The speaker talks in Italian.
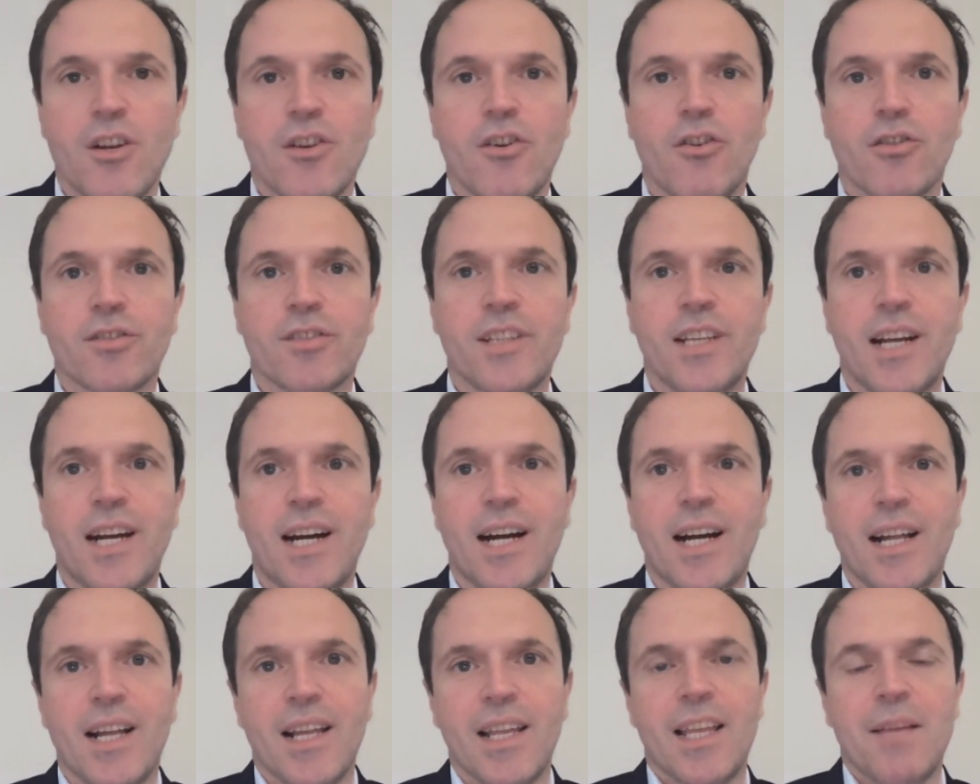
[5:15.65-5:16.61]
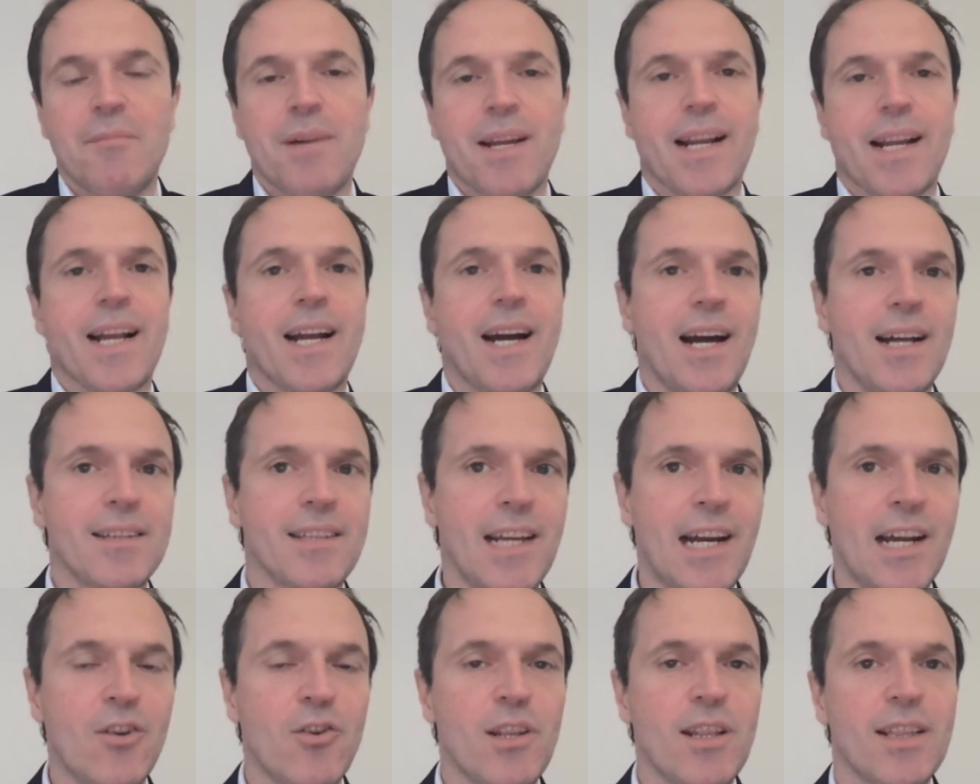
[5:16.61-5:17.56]
ossia i mercati
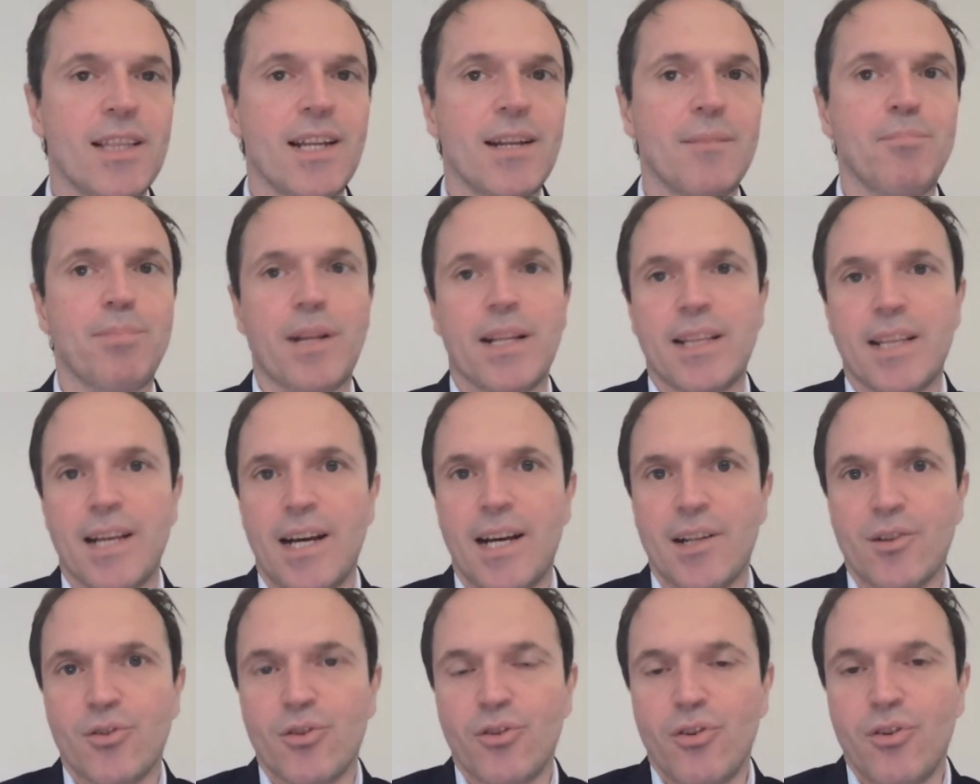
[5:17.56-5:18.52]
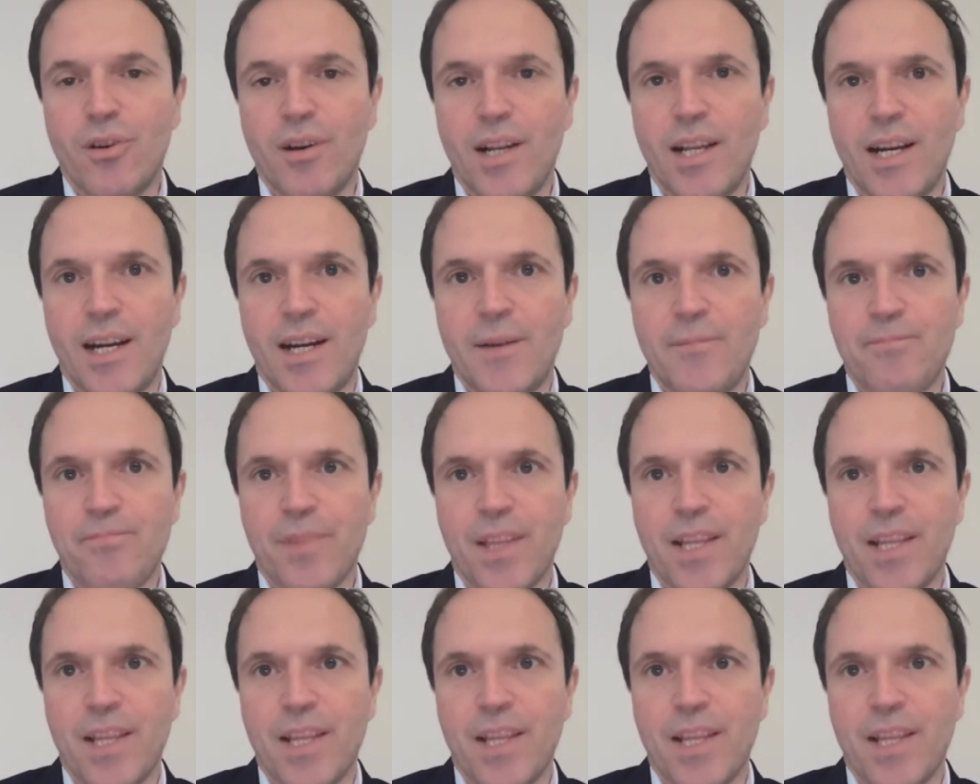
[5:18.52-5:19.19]
hanno interpretato la,